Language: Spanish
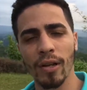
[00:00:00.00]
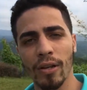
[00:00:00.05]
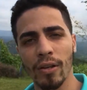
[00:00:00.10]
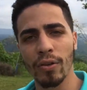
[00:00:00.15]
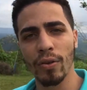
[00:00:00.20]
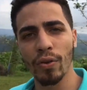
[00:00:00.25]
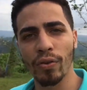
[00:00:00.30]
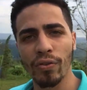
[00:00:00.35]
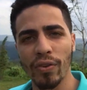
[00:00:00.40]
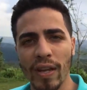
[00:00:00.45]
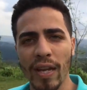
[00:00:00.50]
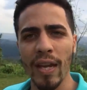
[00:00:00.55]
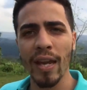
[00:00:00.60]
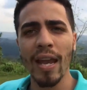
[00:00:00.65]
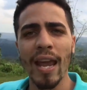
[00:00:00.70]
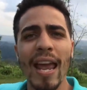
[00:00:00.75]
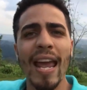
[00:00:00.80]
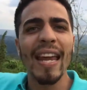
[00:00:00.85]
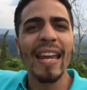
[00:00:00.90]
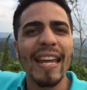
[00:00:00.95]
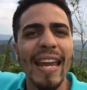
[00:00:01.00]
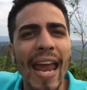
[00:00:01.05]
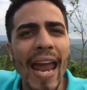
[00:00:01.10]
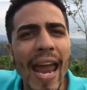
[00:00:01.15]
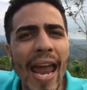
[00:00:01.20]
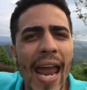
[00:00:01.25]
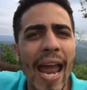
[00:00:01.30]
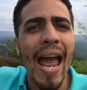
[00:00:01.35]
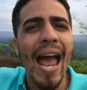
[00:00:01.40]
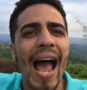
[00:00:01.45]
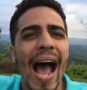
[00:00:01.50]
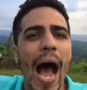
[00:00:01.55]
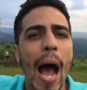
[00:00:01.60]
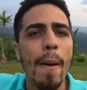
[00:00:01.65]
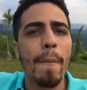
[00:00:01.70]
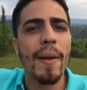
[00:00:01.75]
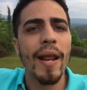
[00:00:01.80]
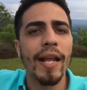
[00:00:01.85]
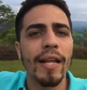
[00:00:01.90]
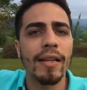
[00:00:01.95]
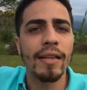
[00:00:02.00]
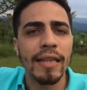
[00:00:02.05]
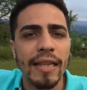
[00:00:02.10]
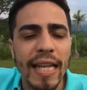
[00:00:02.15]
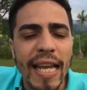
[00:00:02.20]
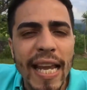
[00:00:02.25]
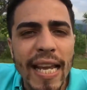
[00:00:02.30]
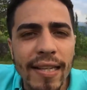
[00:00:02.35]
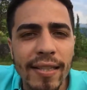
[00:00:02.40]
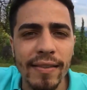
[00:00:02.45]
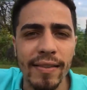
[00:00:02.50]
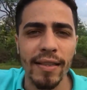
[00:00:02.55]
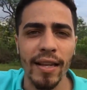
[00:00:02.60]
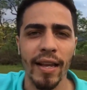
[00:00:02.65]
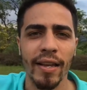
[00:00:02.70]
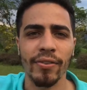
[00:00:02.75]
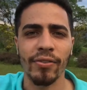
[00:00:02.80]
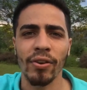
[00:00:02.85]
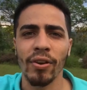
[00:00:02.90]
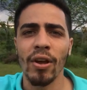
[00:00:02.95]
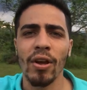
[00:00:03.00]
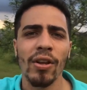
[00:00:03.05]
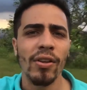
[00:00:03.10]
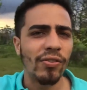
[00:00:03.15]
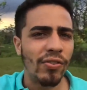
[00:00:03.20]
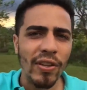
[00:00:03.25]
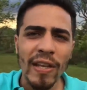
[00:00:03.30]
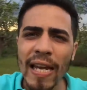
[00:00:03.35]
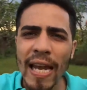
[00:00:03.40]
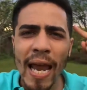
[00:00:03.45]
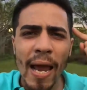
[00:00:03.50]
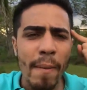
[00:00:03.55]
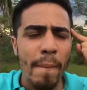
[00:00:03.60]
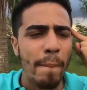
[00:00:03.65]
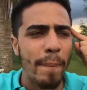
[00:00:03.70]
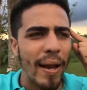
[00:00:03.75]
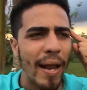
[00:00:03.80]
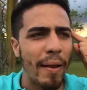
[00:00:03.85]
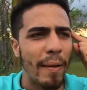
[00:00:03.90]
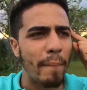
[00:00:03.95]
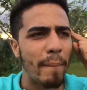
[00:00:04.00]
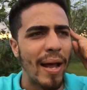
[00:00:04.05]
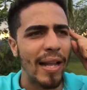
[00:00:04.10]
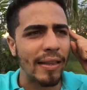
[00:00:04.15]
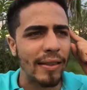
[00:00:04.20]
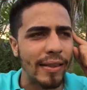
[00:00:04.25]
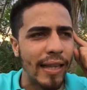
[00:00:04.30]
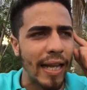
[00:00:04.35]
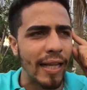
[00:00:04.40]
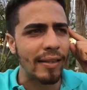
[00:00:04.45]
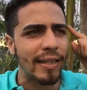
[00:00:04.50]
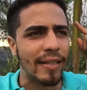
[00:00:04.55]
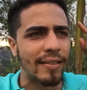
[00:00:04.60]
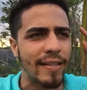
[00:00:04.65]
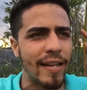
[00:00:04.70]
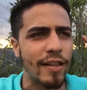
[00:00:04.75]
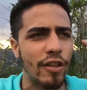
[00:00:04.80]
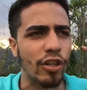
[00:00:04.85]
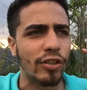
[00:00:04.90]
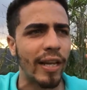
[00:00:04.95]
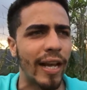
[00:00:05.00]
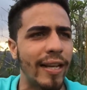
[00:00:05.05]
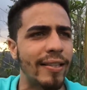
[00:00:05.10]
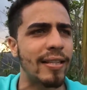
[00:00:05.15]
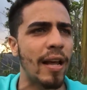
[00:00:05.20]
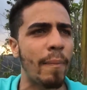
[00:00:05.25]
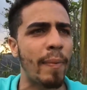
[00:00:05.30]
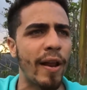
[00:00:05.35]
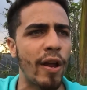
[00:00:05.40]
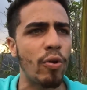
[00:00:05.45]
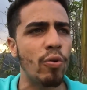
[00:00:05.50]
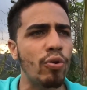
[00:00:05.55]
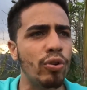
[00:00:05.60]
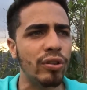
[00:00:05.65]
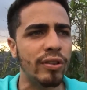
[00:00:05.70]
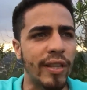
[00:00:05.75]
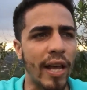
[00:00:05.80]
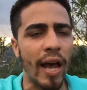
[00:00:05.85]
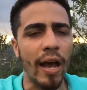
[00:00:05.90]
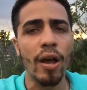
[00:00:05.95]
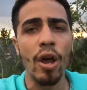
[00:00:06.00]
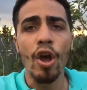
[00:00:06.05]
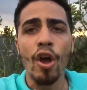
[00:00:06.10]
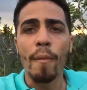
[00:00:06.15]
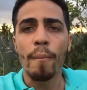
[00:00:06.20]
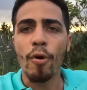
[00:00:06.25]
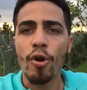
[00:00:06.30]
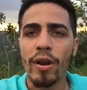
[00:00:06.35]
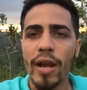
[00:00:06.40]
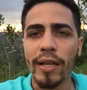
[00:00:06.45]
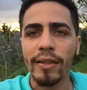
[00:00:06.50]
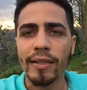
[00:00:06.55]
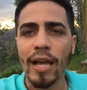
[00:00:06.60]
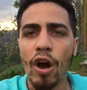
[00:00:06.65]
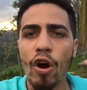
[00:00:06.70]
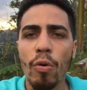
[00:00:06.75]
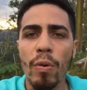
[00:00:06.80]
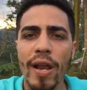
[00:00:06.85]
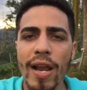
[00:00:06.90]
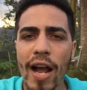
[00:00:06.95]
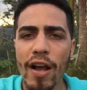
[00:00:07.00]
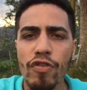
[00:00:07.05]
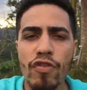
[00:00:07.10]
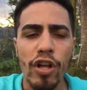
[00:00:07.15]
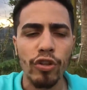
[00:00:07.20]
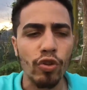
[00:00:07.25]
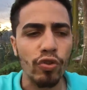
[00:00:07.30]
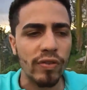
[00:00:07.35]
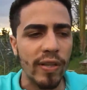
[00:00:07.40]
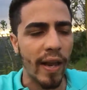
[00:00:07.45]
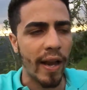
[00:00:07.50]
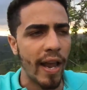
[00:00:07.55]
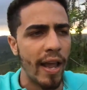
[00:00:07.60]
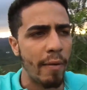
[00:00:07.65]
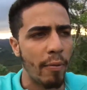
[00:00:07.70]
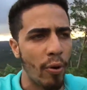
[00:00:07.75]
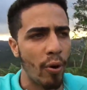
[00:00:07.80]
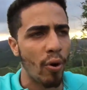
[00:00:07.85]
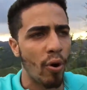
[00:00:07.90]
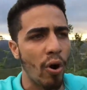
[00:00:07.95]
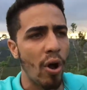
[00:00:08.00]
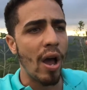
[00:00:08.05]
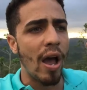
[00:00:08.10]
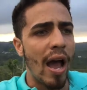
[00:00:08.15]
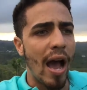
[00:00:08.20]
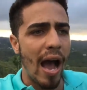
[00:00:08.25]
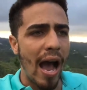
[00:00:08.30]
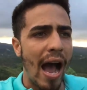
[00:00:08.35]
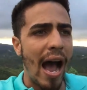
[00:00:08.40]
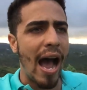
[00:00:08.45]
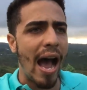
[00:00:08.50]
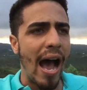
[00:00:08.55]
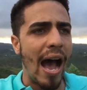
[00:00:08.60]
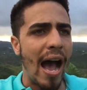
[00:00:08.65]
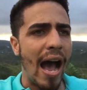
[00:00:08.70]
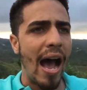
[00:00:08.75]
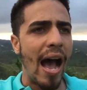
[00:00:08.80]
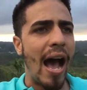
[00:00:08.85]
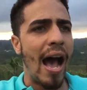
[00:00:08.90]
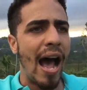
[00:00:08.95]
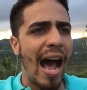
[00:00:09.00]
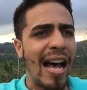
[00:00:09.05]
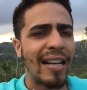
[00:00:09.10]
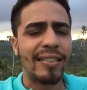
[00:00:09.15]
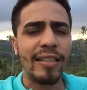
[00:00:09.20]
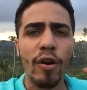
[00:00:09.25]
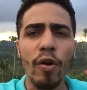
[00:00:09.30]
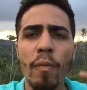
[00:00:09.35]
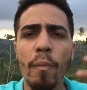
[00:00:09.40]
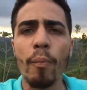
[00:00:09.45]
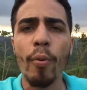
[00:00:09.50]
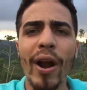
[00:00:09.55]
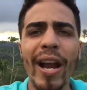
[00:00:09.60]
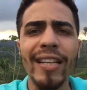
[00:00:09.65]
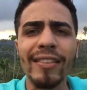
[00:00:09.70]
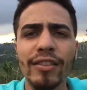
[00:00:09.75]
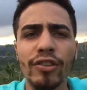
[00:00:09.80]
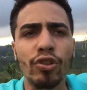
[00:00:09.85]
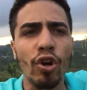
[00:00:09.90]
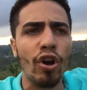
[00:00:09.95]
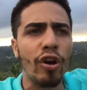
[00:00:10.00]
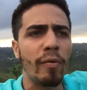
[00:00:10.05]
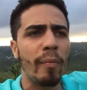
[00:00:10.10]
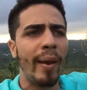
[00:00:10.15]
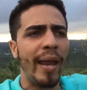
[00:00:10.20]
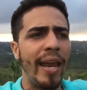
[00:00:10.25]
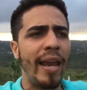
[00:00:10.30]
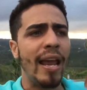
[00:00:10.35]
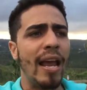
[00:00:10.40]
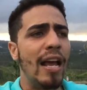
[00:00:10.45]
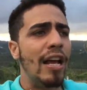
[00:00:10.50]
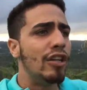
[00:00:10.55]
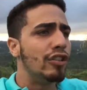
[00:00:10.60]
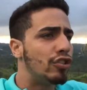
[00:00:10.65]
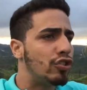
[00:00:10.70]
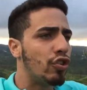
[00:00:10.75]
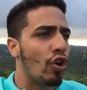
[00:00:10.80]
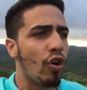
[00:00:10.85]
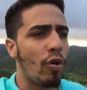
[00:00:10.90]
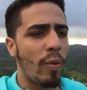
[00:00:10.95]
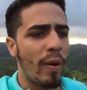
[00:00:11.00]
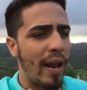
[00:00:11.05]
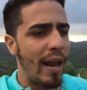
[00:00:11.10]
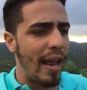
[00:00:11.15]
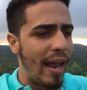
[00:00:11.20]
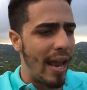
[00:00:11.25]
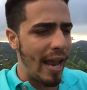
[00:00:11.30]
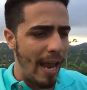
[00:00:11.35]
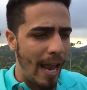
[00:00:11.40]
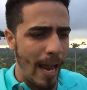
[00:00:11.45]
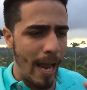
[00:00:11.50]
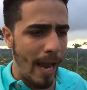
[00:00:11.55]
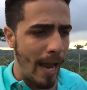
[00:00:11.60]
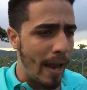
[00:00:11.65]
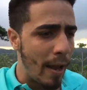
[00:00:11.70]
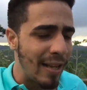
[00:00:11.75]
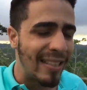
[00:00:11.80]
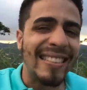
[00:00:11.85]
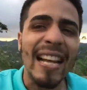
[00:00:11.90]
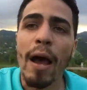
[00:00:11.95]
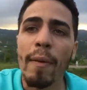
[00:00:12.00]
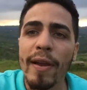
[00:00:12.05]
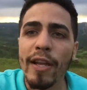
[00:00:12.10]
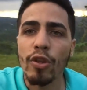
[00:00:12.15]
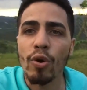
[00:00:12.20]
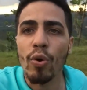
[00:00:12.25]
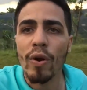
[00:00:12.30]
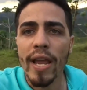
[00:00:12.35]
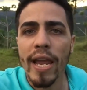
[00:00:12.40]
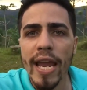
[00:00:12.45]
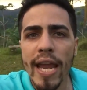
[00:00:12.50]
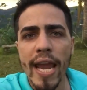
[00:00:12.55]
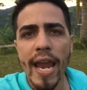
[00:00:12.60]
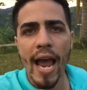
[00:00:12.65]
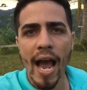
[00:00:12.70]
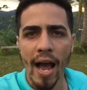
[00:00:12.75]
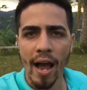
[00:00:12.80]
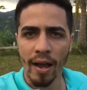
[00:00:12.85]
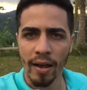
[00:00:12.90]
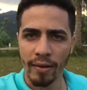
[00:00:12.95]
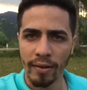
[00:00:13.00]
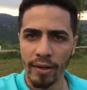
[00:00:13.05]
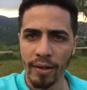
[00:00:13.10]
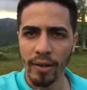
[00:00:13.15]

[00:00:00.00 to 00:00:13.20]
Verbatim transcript: You see, ¿Qué aprendiste? Siempre mantente haciéndote esa pregunta porque está obligando a tu cerebro a hacer un brainstorming sobre sabiduría